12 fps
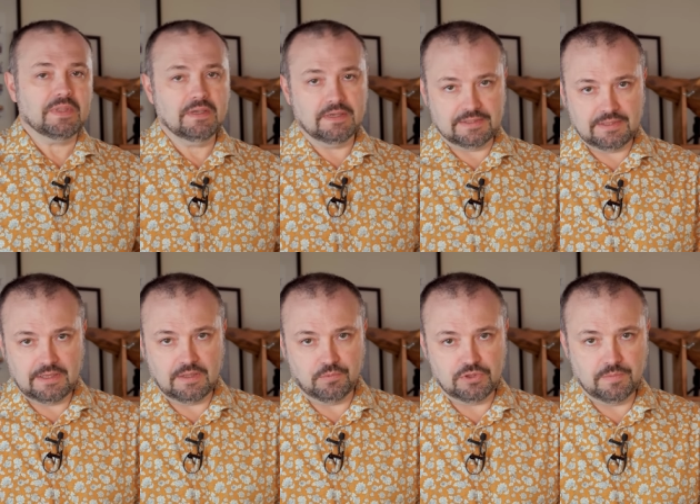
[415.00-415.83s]
а,
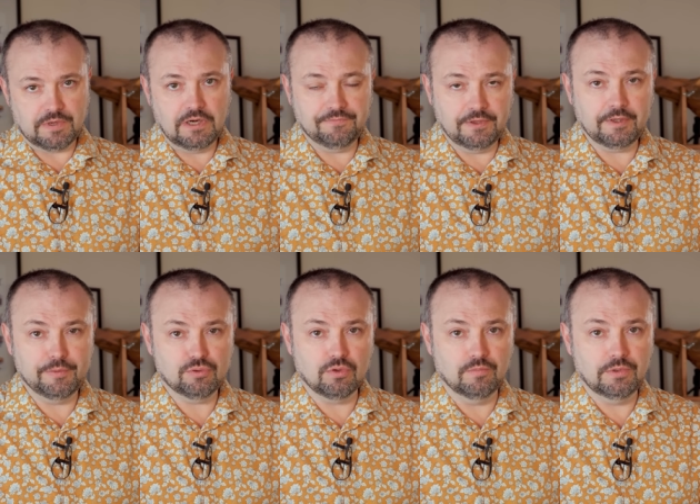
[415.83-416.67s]
сало после проливки
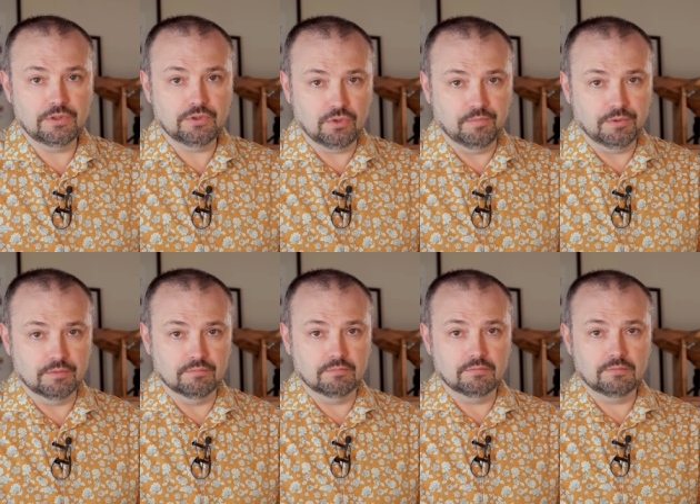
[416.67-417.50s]
кипятком было
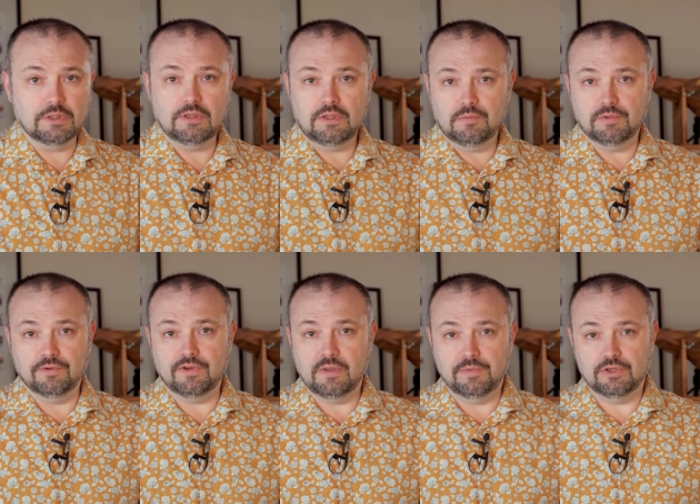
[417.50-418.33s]
теплым, и не было
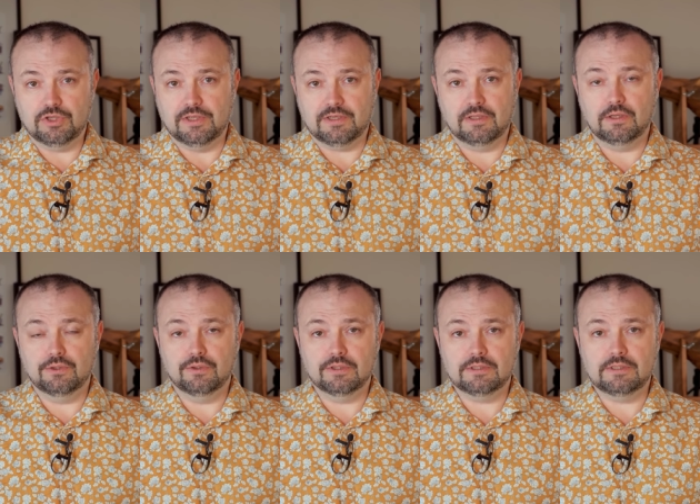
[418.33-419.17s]
времени ждать, когда
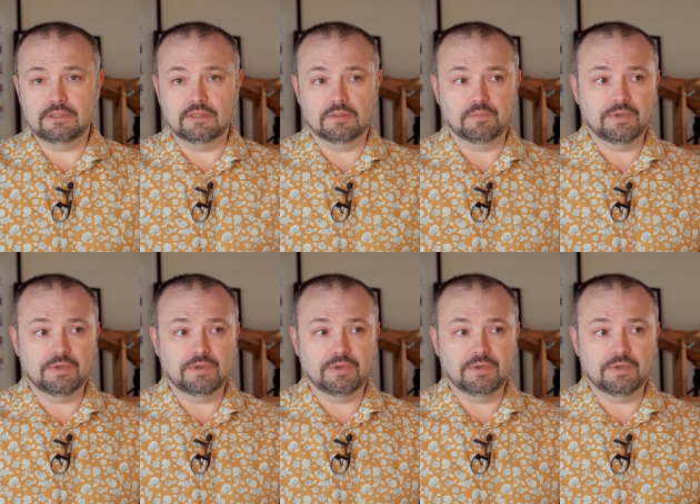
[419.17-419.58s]
оно остынет.